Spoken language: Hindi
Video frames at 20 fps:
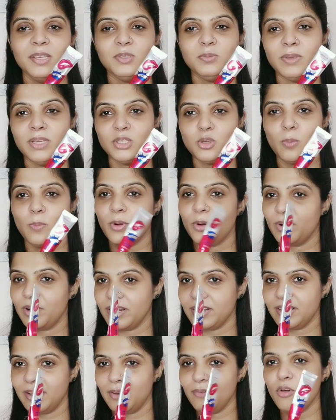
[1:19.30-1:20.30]
इसमें जो
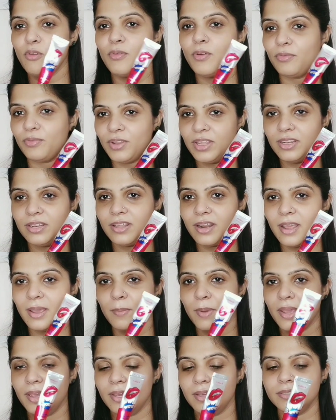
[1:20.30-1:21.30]
प्रोडक्ट है वो 15
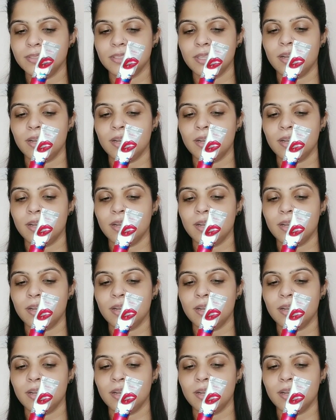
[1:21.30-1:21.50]
ग्राम है इस